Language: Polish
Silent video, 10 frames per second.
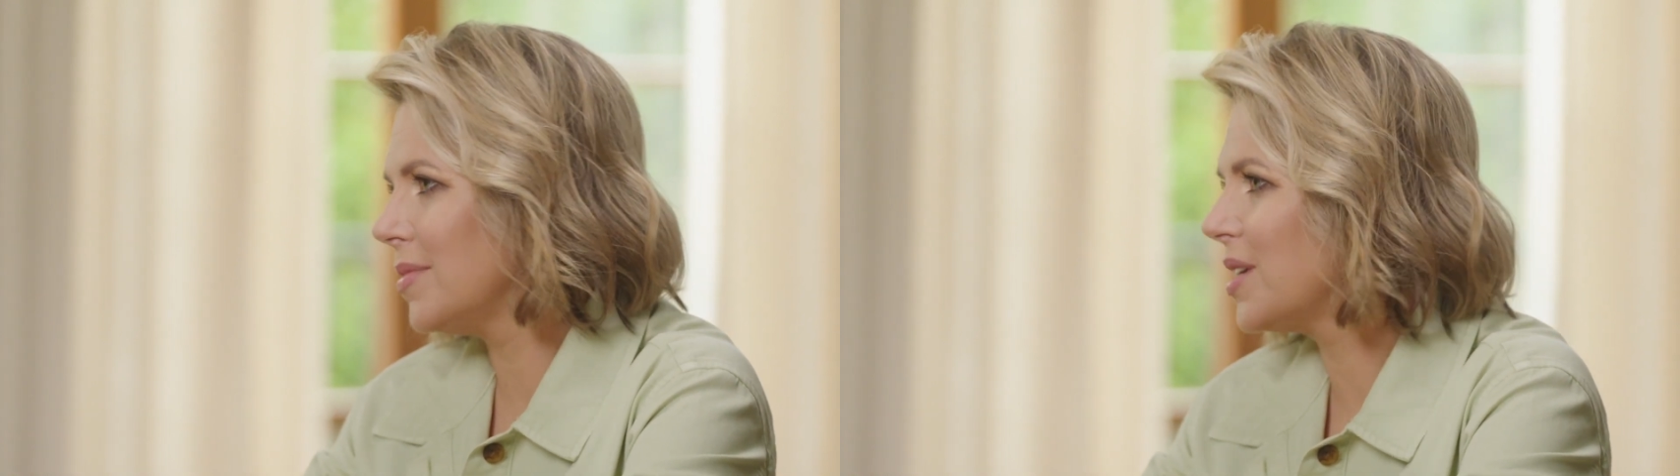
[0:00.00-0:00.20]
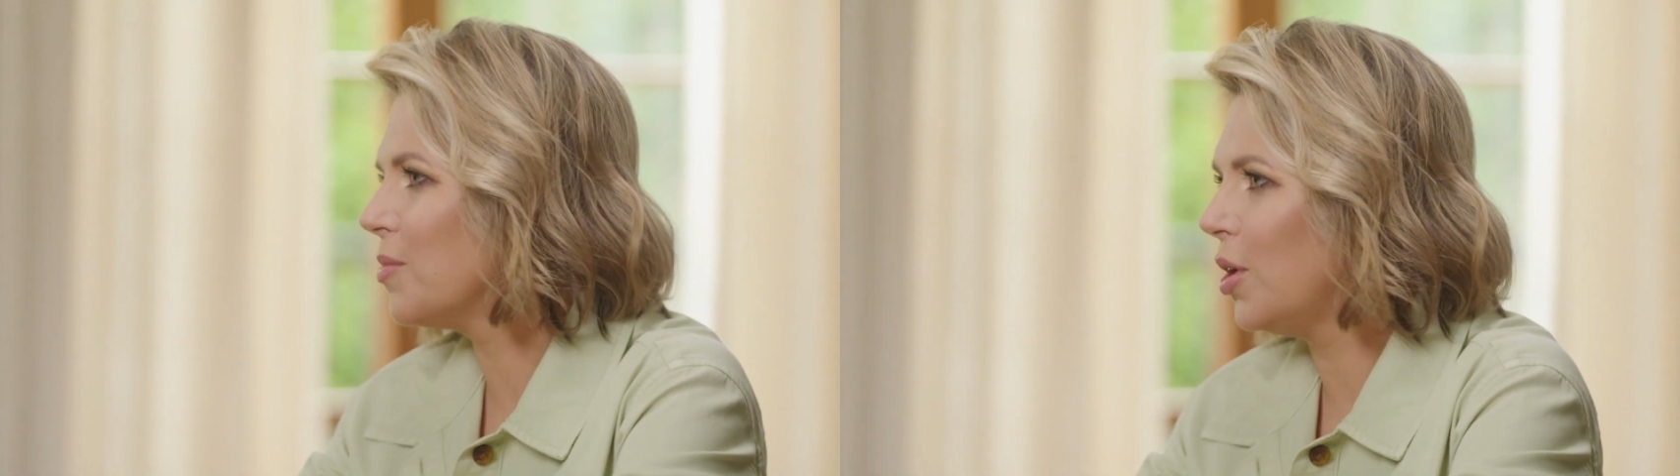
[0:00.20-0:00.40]

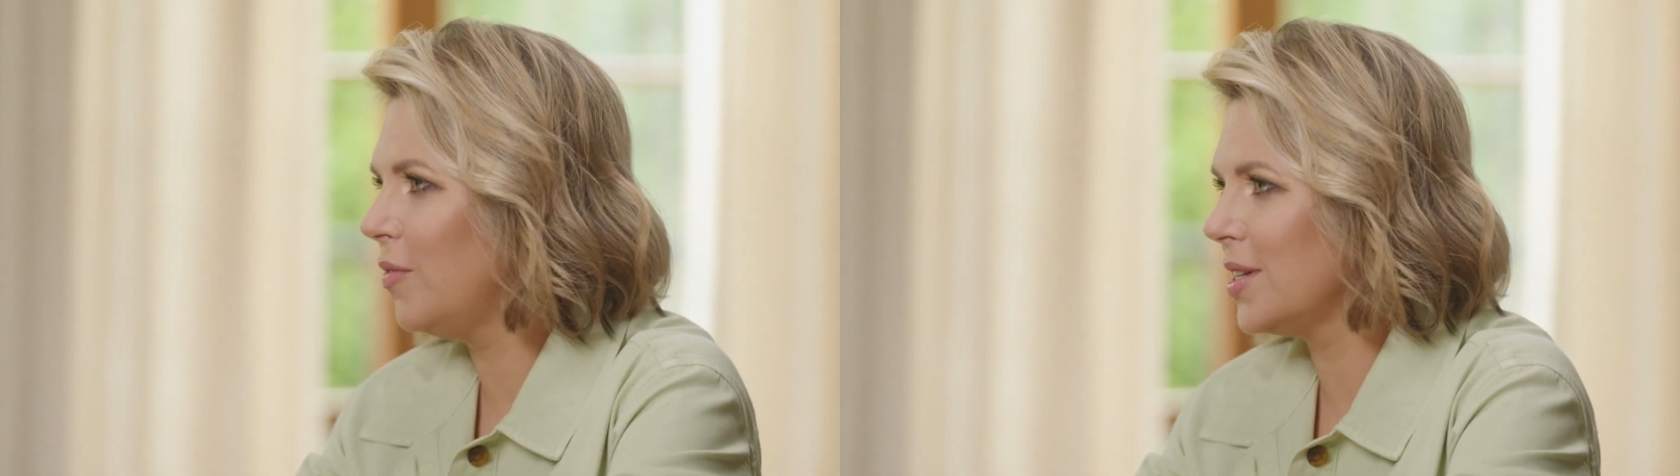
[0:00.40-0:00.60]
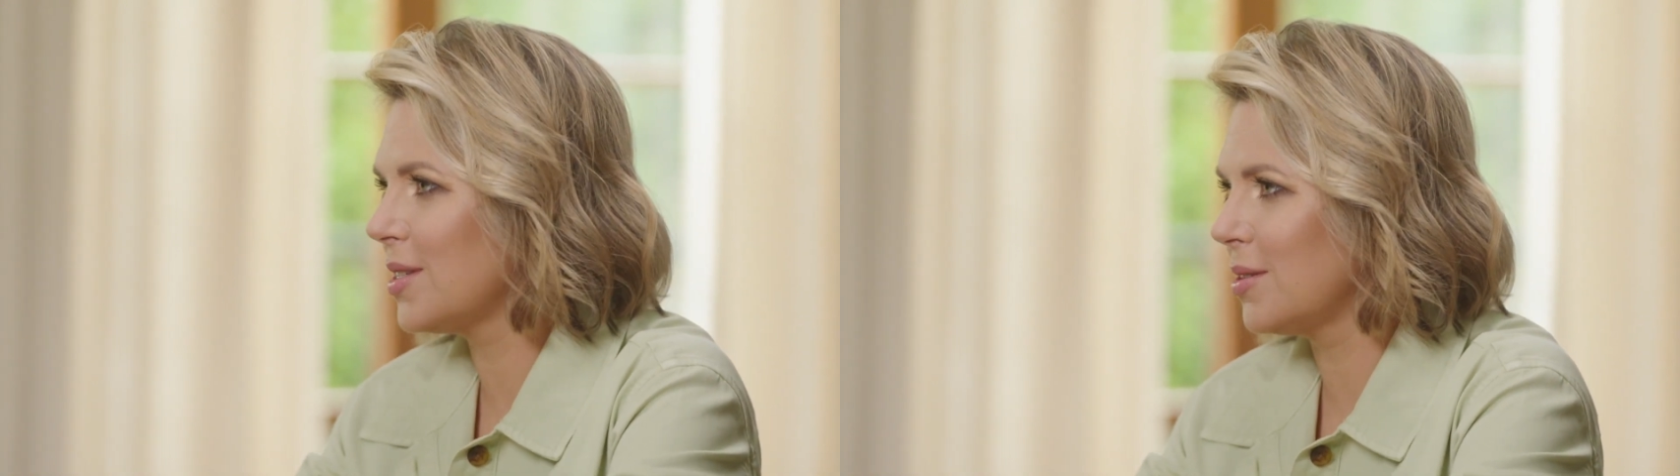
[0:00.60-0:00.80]
z
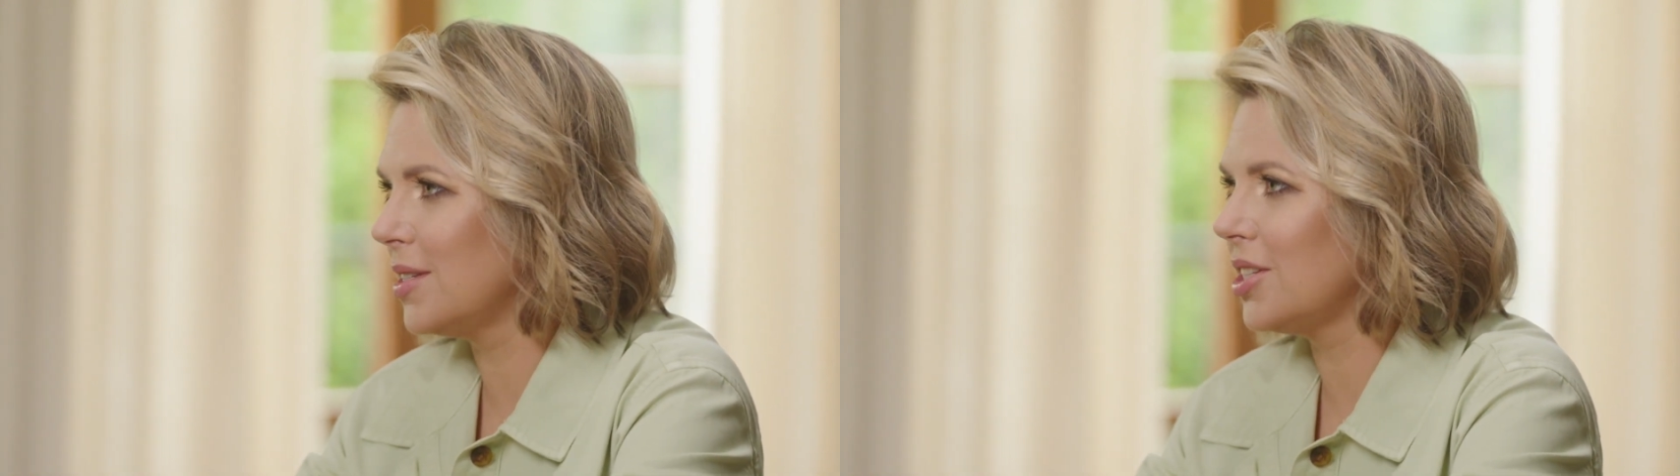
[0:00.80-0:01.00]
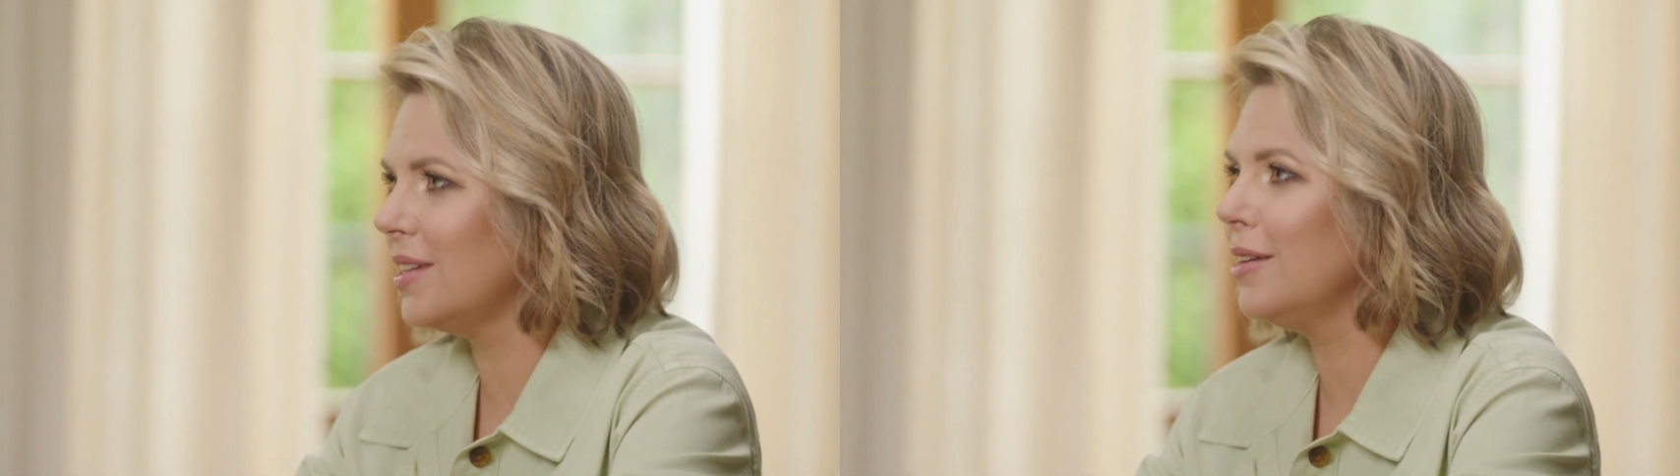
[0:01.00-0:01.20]
kimkolwiek jest
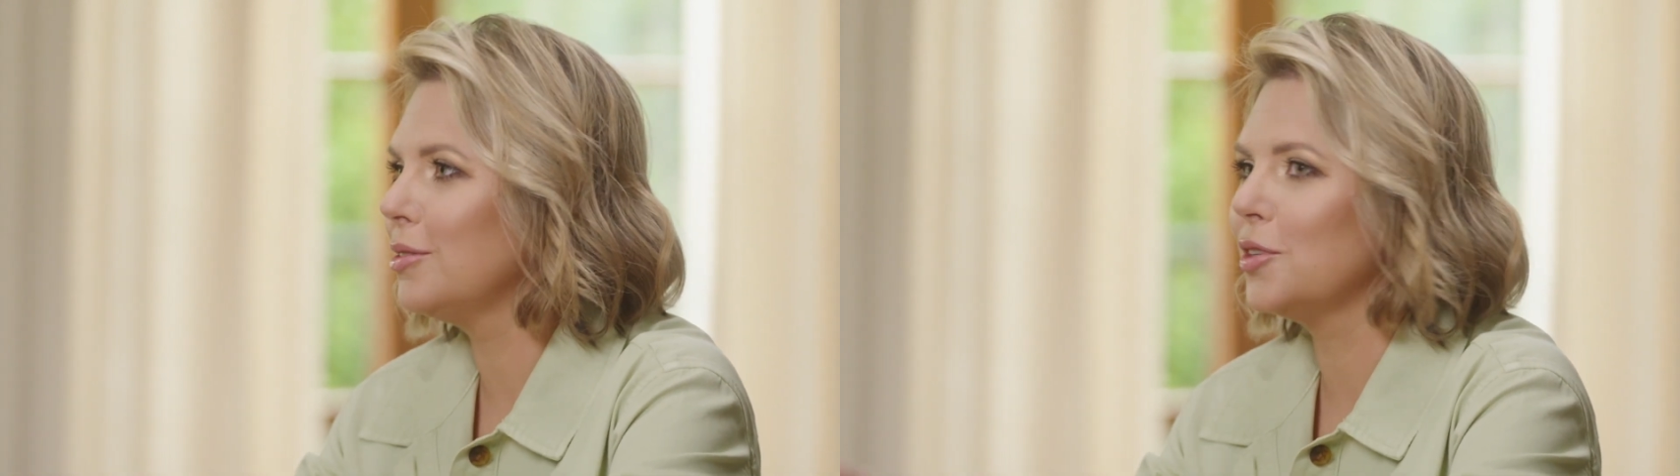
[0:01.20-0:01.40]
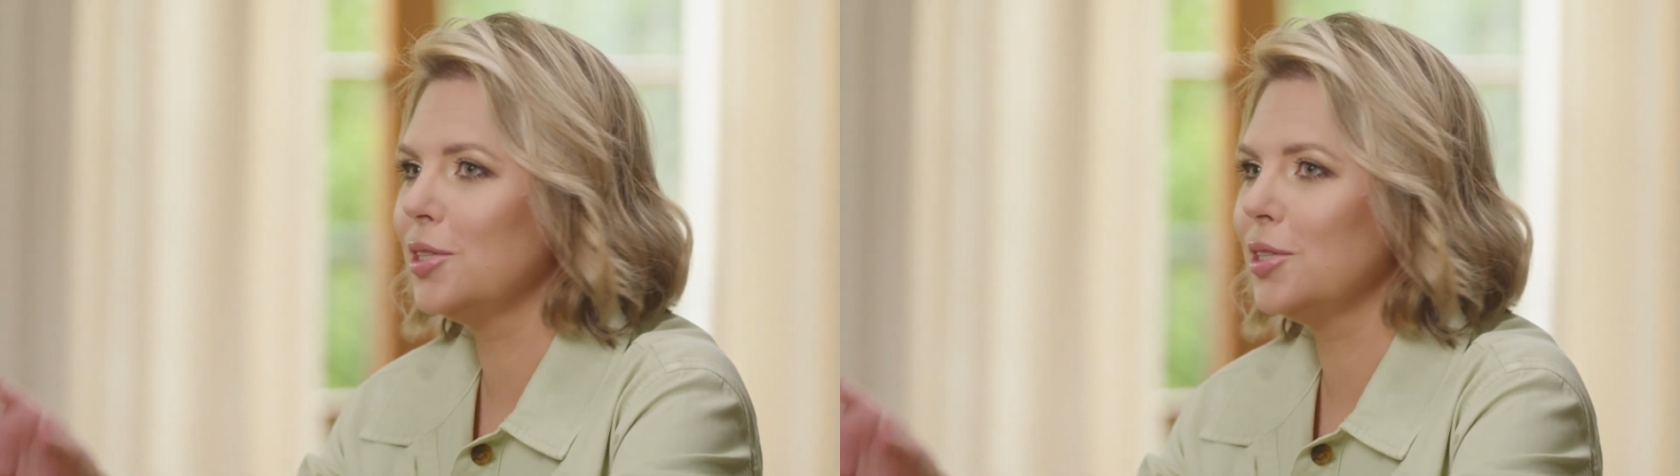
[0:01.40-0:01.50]
toksyczna, to